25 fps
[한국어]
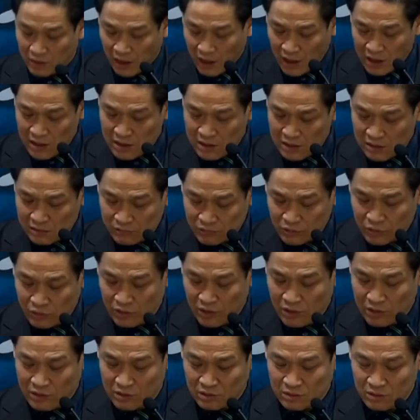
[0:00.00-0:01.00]
내
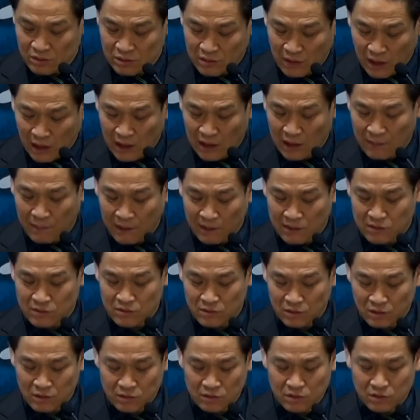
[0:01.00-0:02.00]
이름으로 일컫는 나의
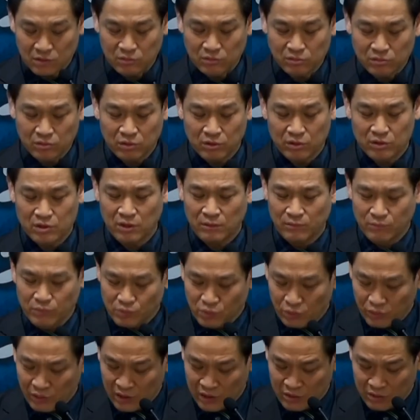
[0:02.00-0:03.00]
백성이 스스로
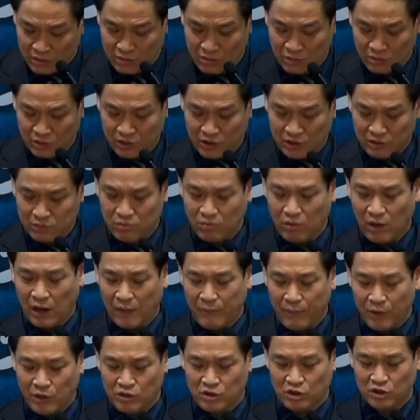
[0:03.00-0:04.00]
겸손해져서
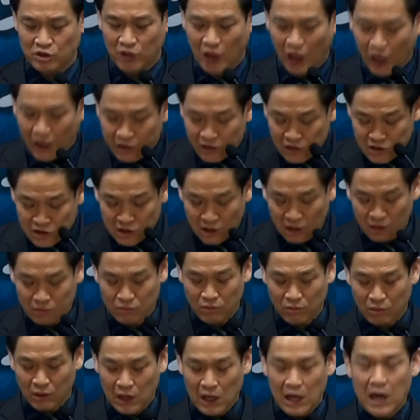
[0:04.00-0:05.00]
기도하면서 나를
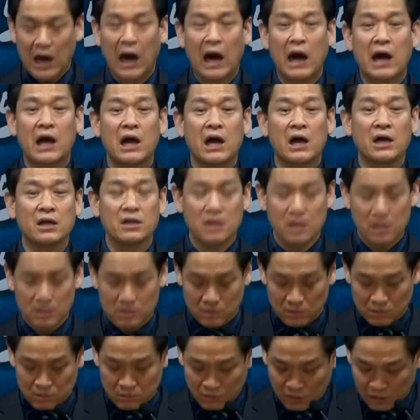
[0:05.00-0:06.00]
찾고 악한
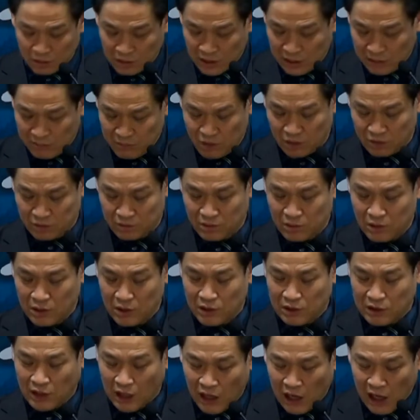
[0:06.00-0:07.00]
길에서
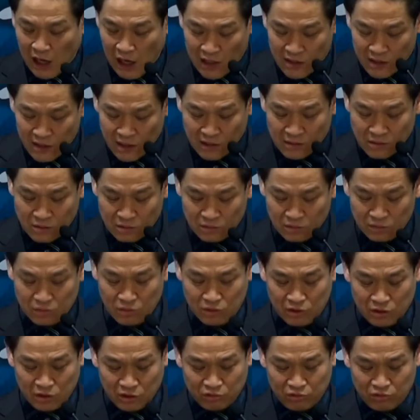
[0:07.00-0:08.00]
떠나면 내가 하늘에서
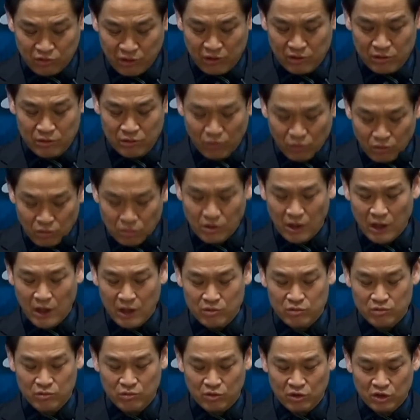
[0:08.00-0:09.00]
듣고 그 죄를
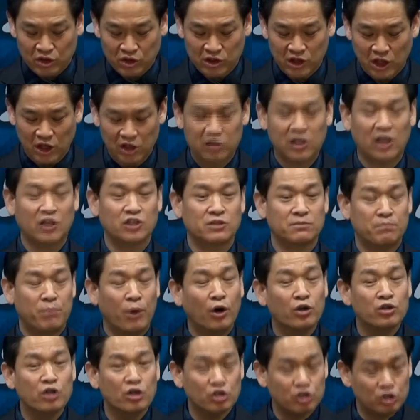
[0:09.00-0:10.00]
용서해주고 그 땅을 다시
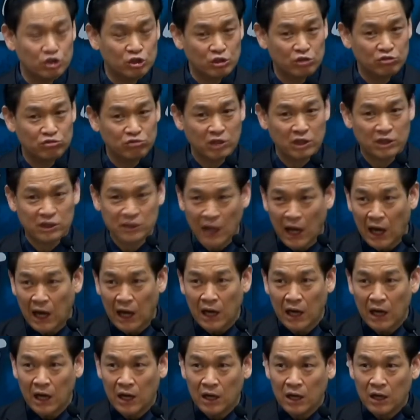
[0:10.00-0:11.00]

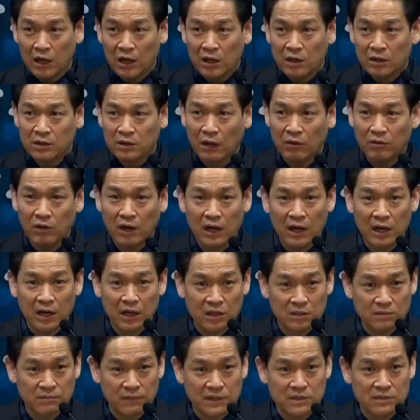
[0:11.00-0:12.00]
번영시켜주겠다. 라고
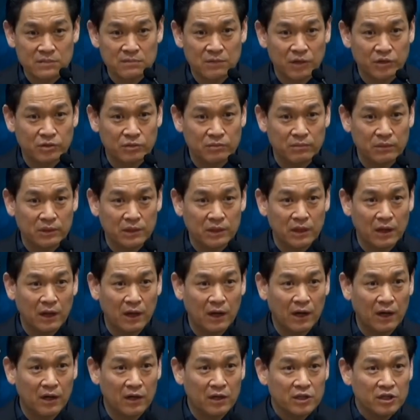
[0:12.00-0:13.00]
하나님께서
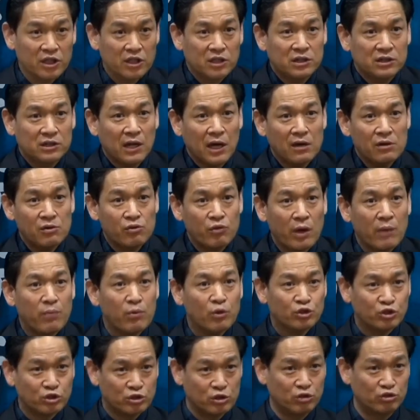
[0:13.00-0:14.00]
말씀하십니다. 이 땅을
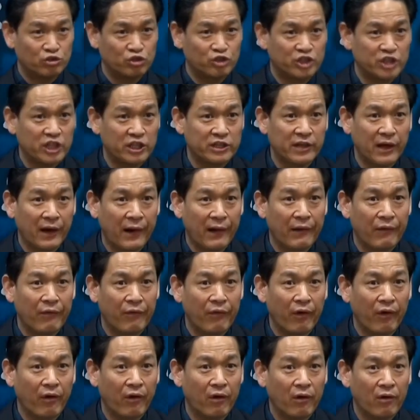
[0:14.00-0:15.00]
회복시켜
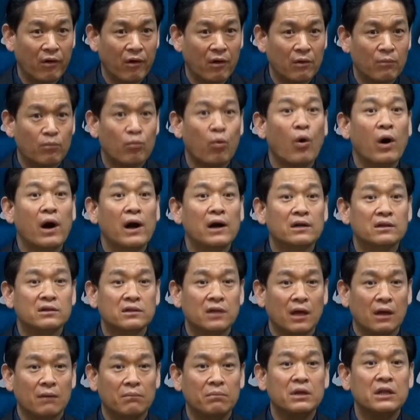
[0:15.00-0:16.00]
주시겠다는 거예요.
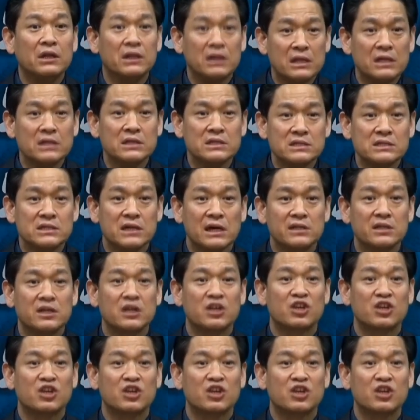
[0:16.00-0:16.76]
모할 때 믿는